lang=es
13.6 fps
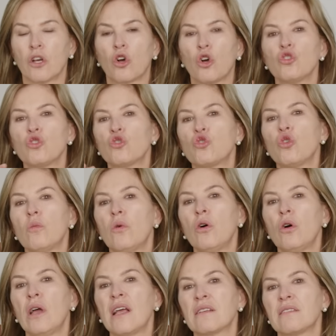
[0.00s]

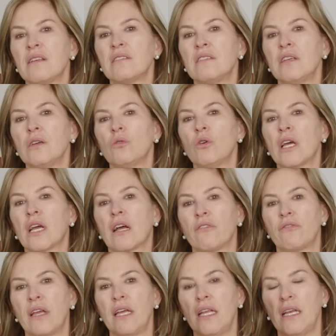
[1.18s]
Consumo excesivo de
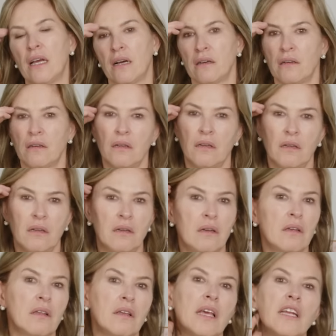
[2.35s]
cafeína
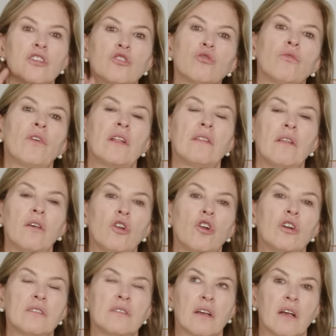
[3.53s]
quienes sufran de
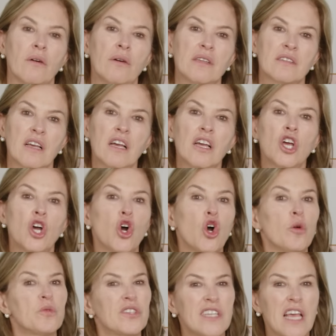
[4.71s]
dolores de cabeza,
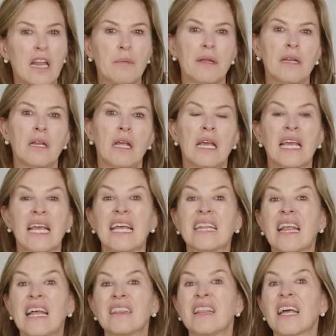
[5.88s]
observen qué
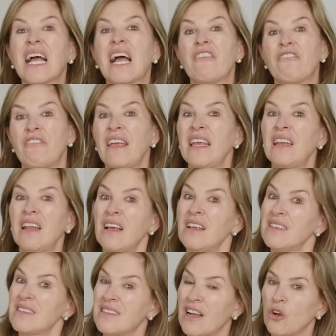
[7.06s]
tanta cafeína
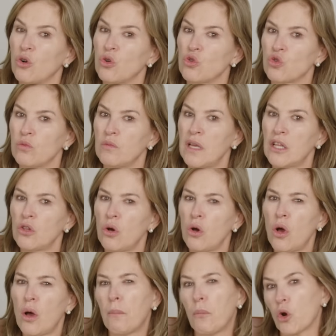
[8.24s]
están consumiendo
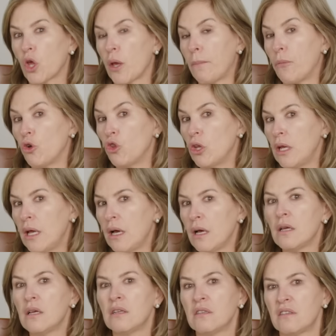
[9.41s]
porque podría
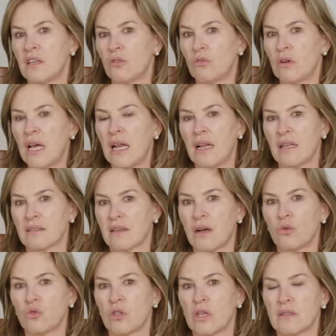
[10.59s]
ser una de las
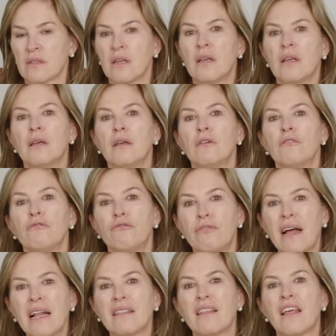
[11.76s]
causas.
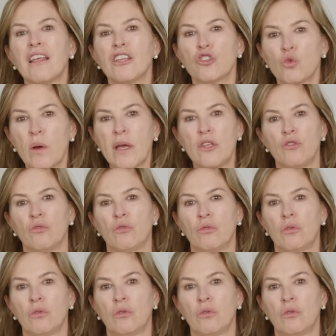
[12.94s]
Falta de sueño.